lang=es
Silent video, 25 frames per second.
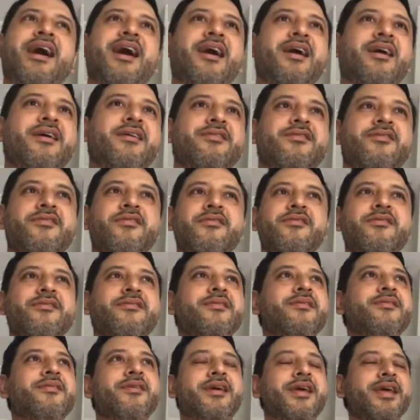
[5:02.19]
es
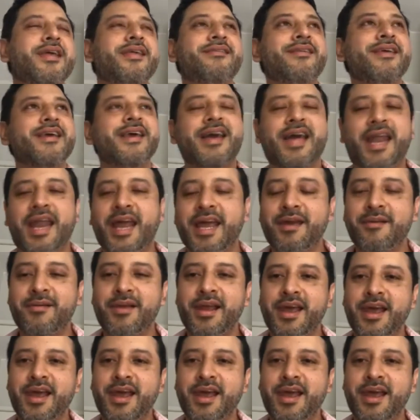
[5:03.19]
increíble, en dos años de